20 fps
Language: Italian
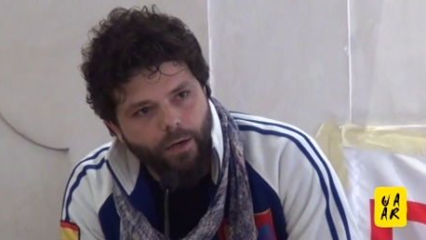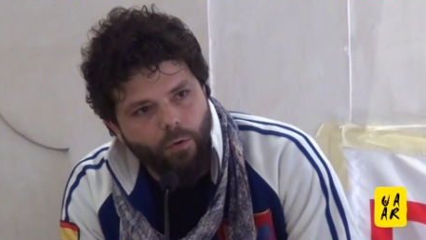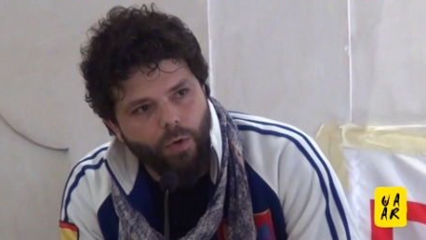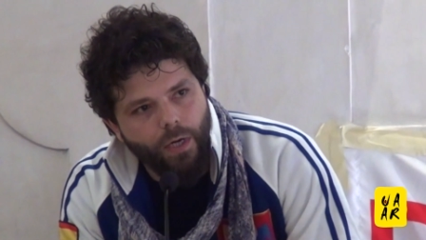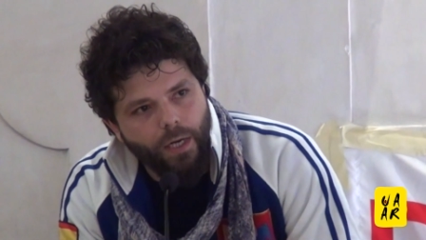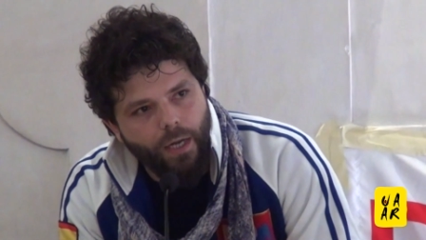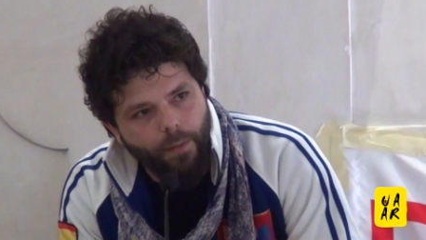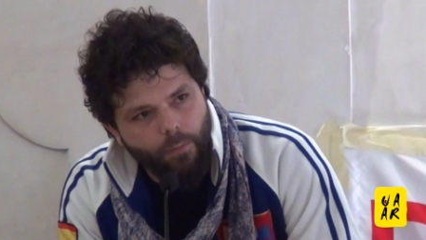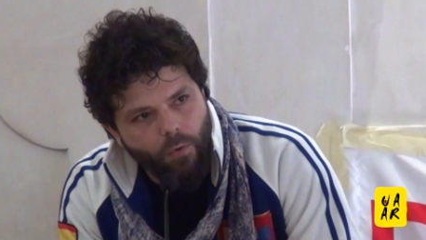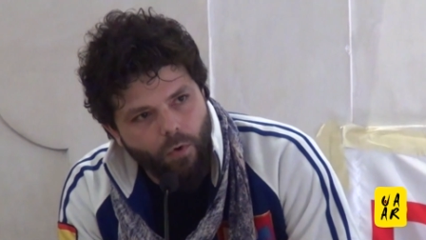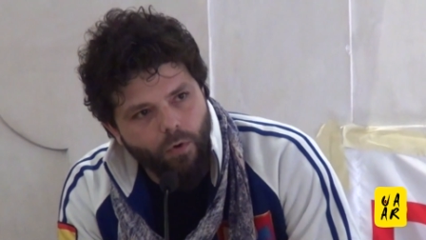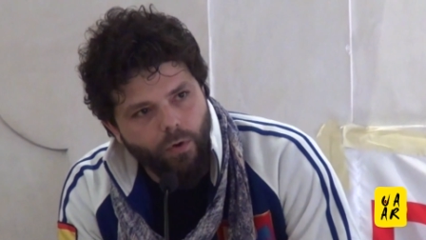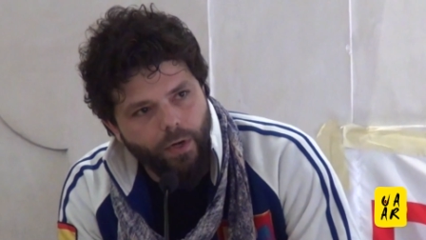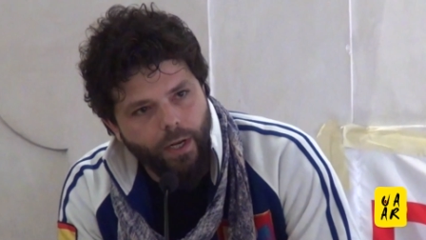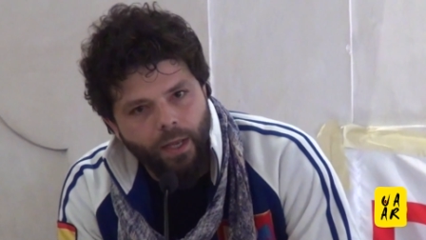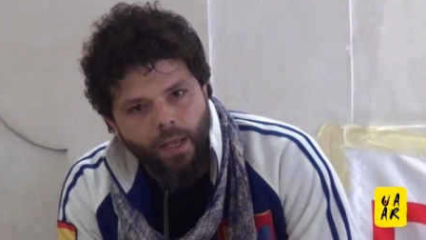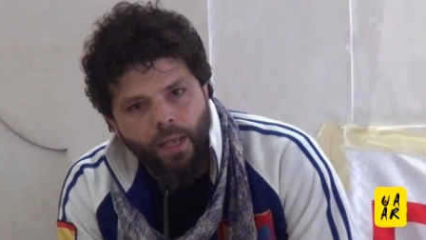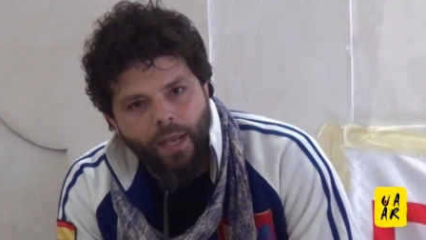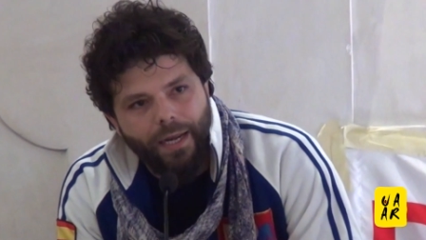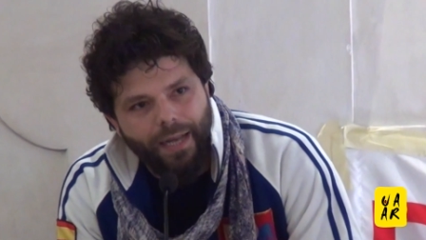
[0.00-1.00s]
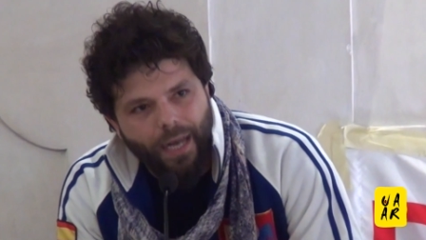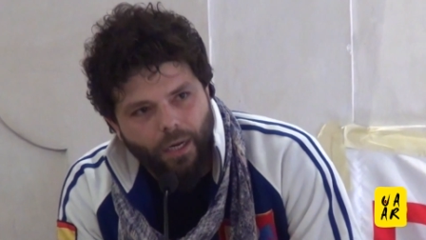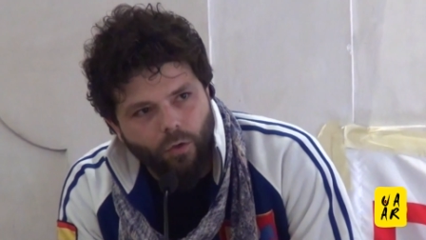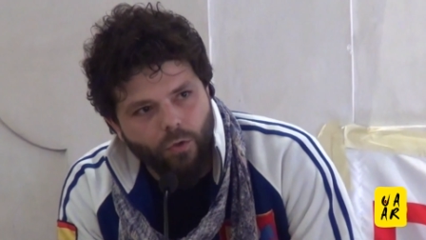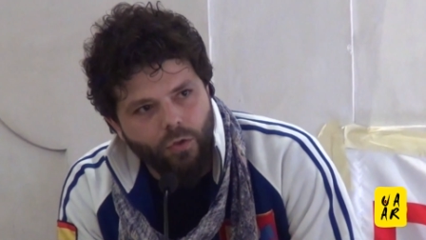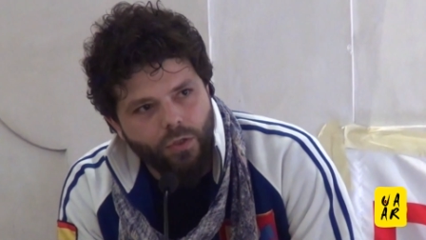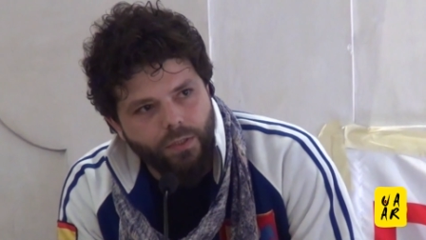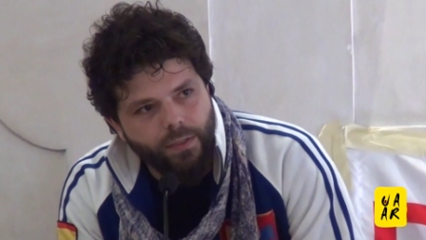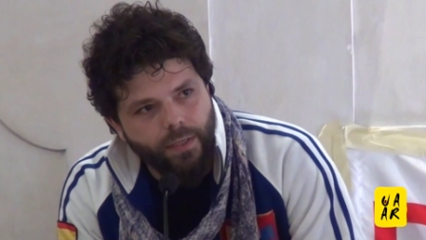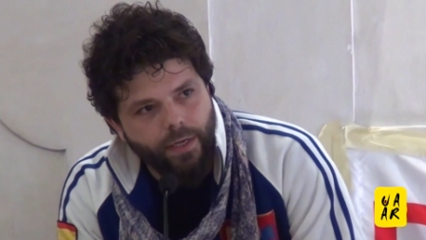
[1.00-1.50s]
è quell'amore, la
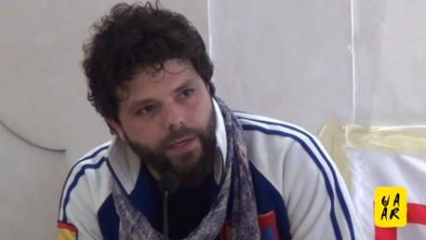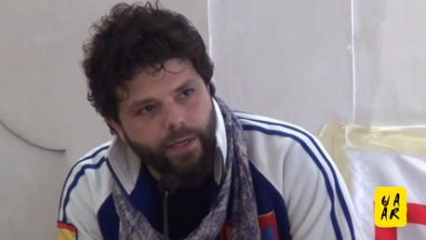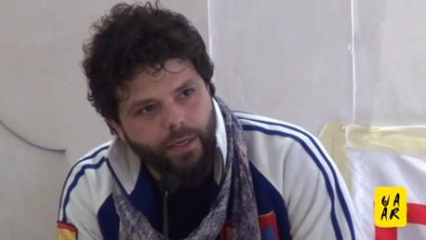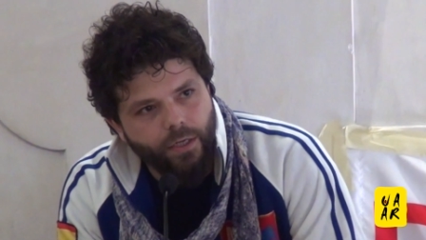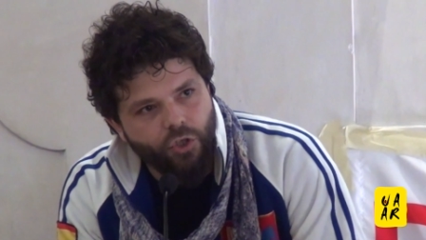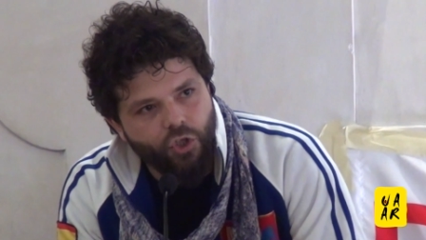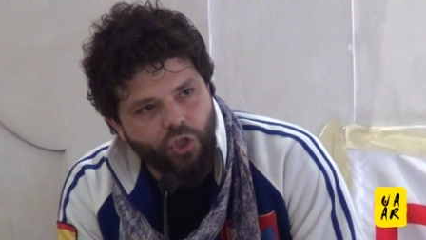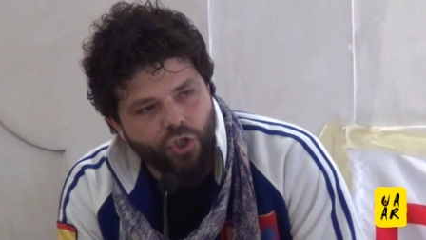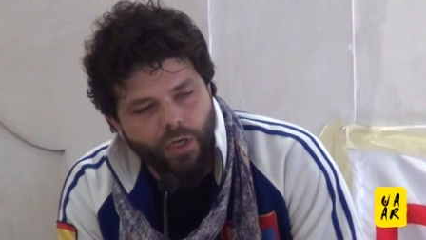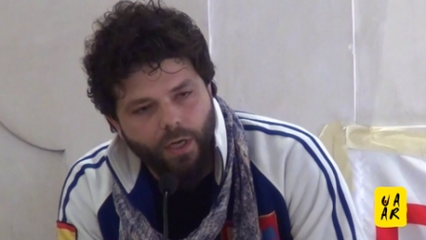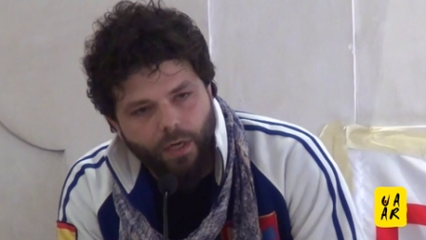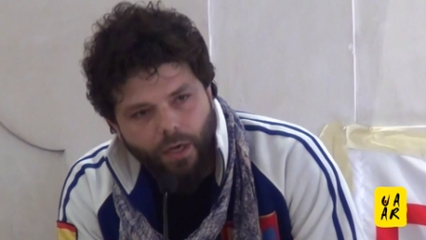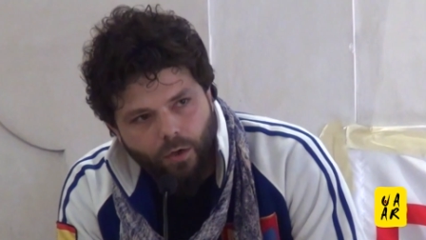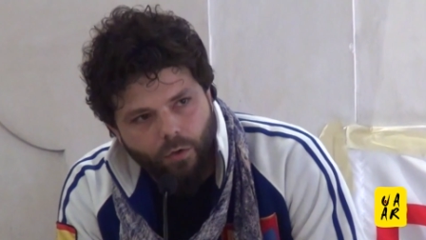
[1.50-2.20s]
nostra energia,